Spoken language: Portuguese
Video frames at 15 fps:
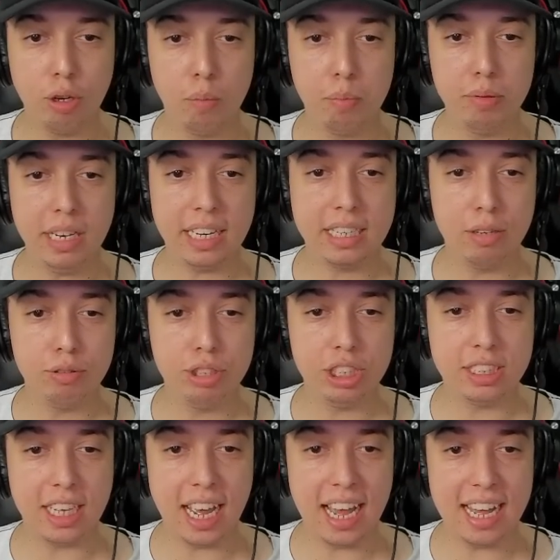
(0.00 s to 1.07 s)
um bonecão de
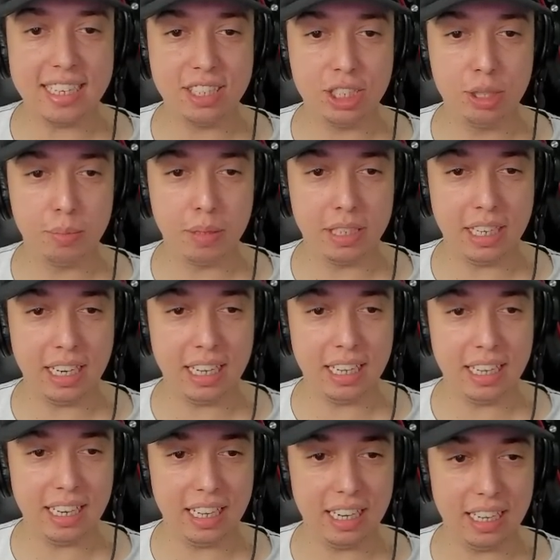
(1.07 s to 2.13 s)
teste, mano. Olha lá,
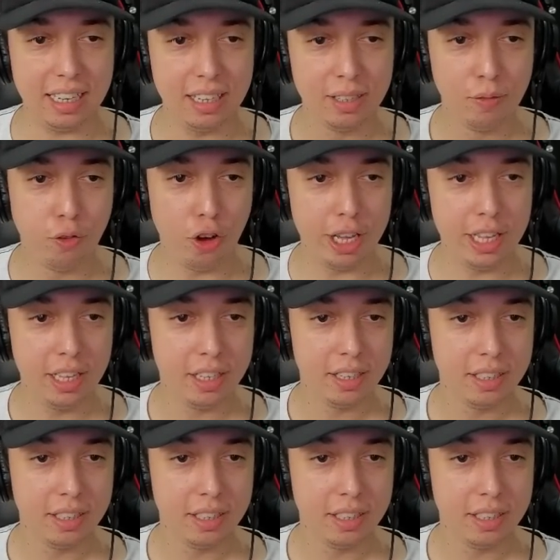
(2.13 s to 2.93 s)
olha lá, lá. Foi.